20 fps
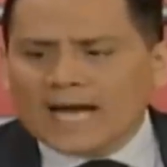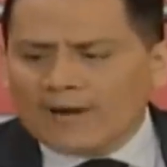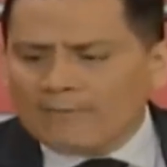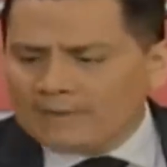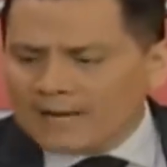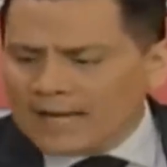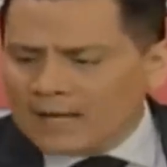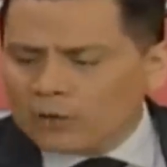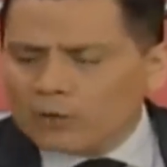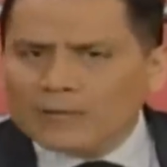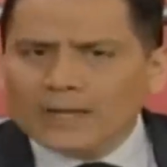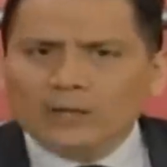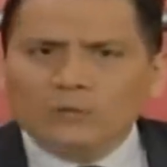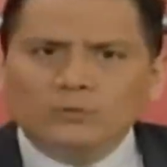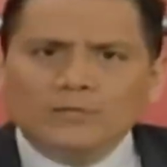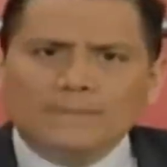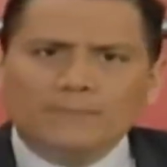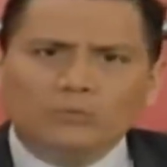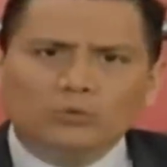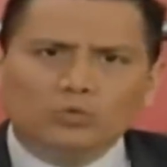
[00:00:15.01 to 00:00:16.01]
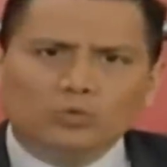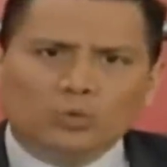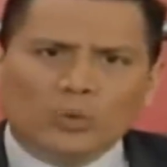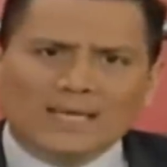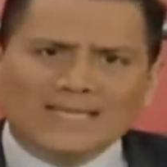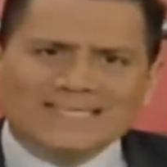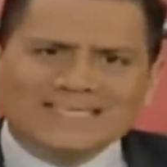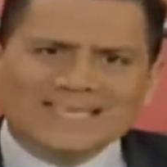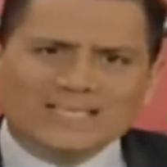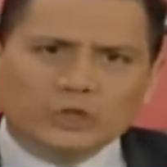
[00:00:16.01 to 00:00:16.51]
ha hablado de algunas
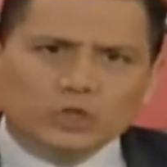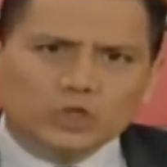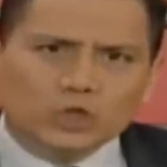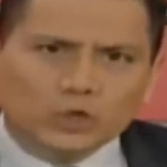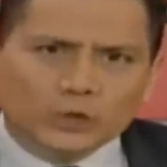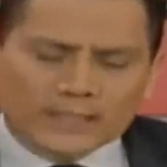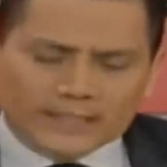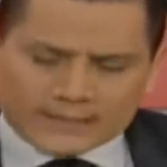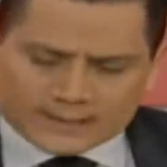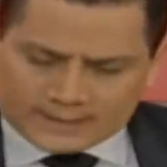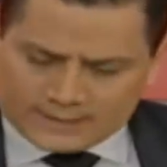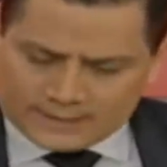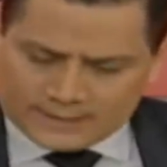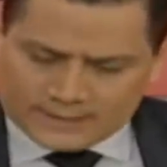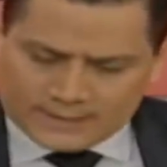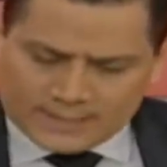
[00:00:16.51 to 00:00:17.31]
puntualizaciones